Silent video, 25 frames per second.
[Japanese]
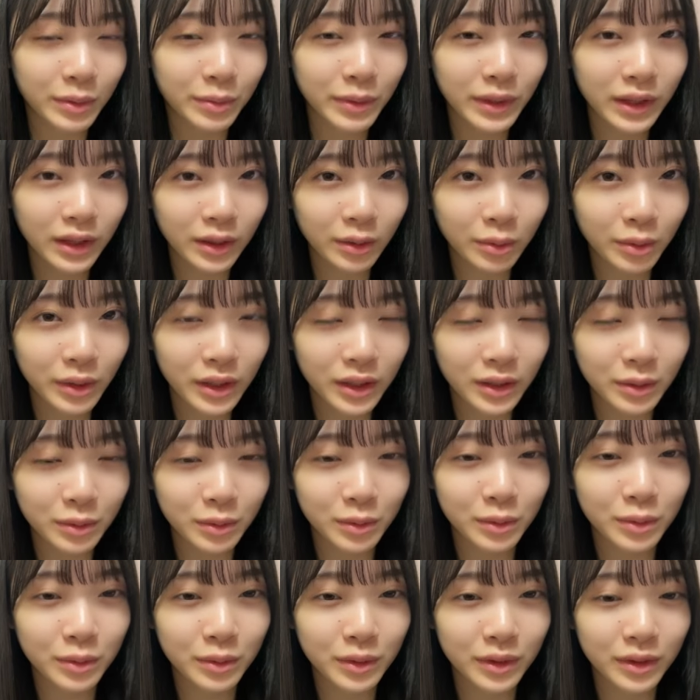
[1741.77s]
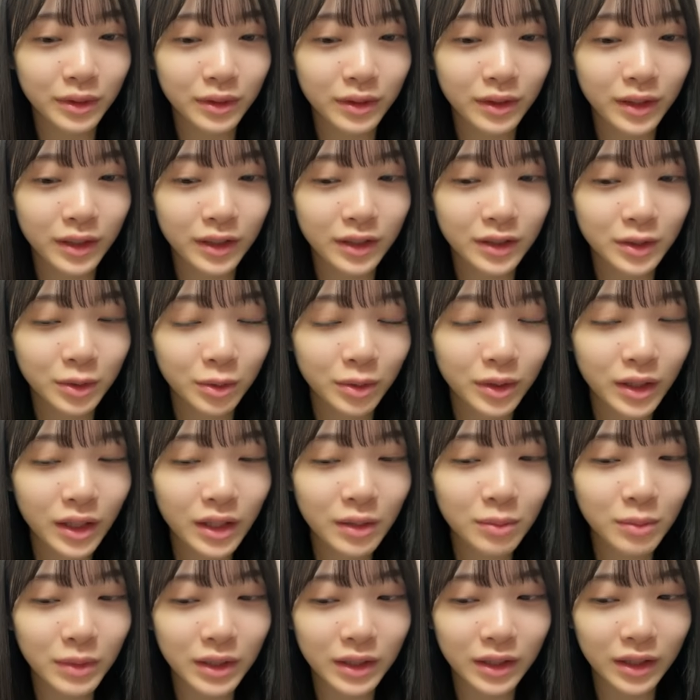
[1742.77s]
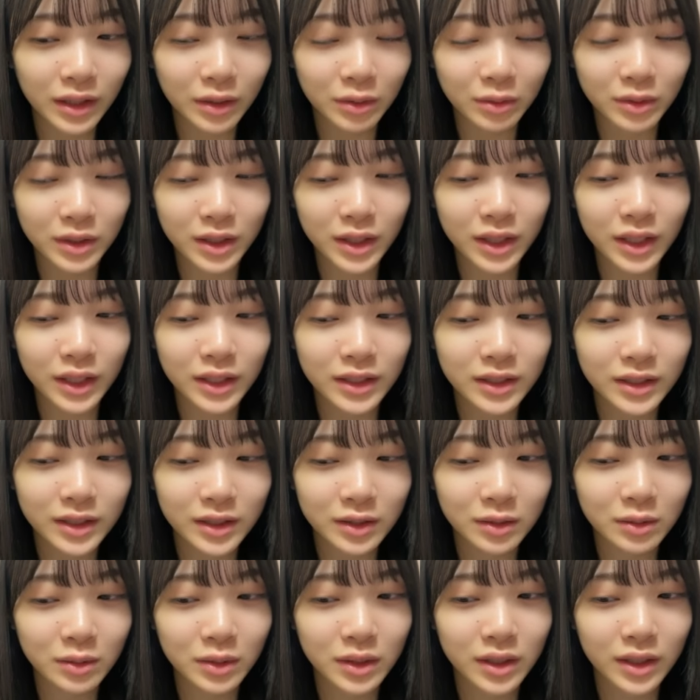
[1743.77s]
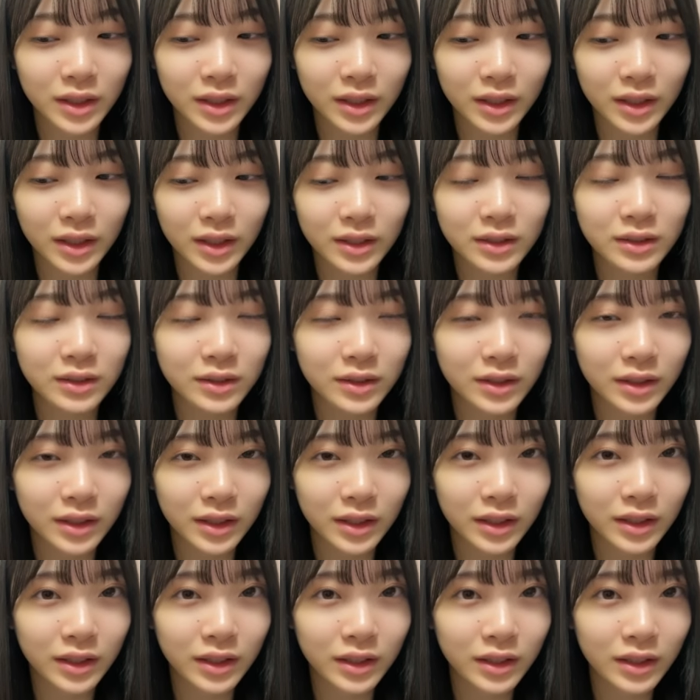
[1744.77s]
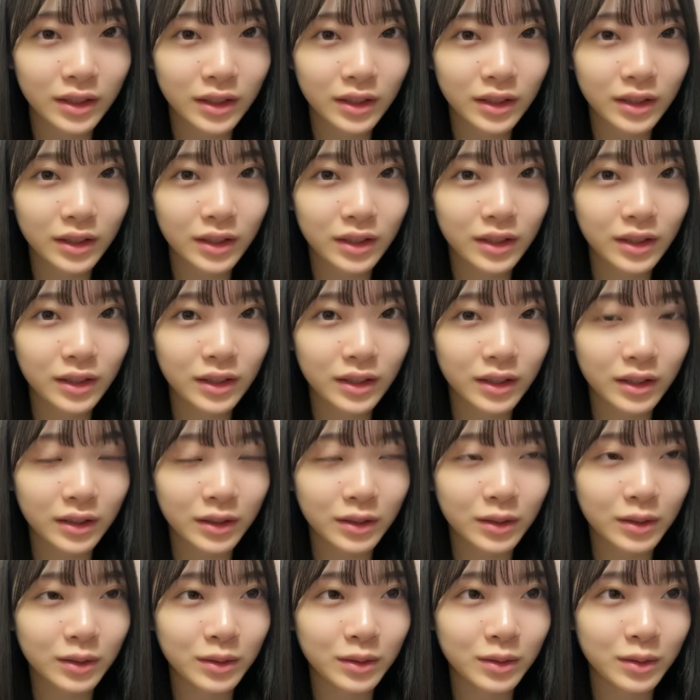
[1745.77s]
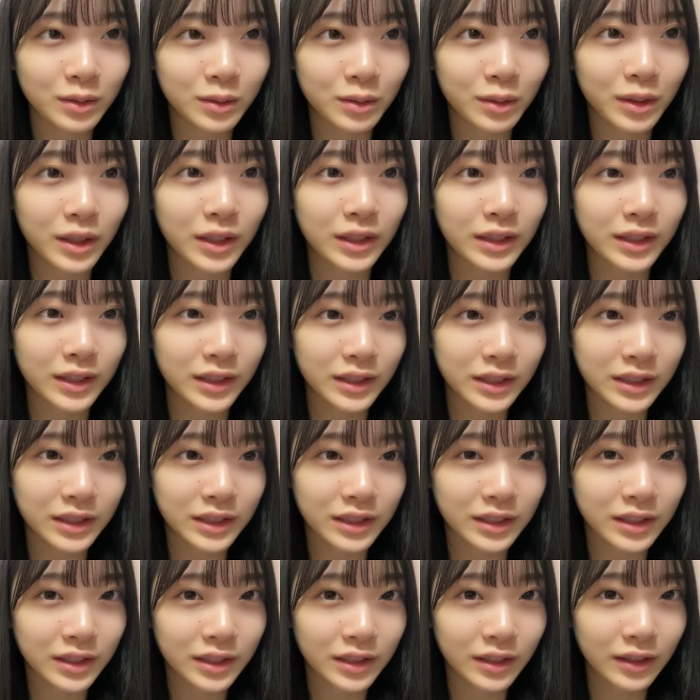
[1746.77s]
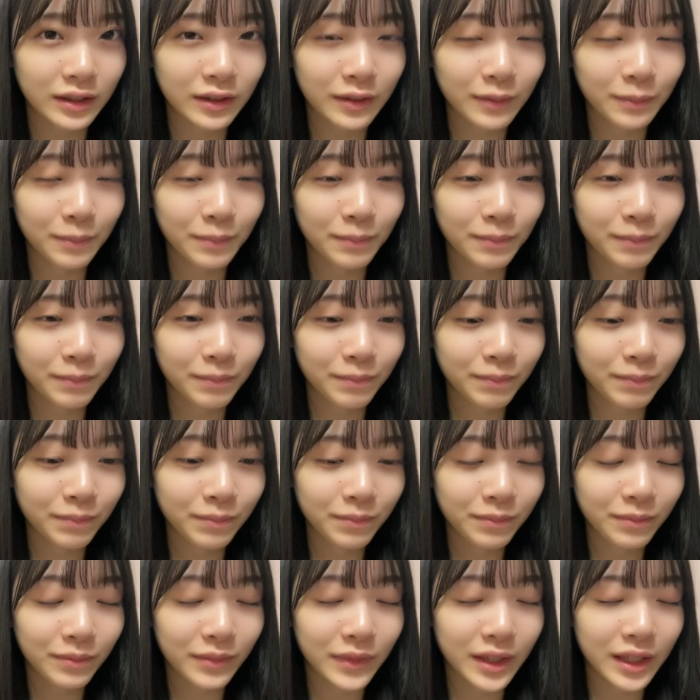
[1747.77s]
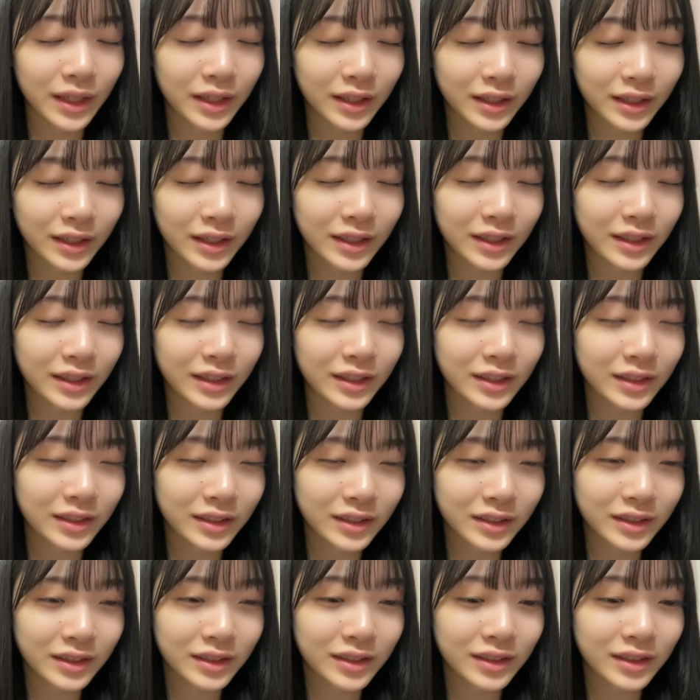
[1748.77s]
ビビッと感を初対面なのに感じる時があるっていうお話なんか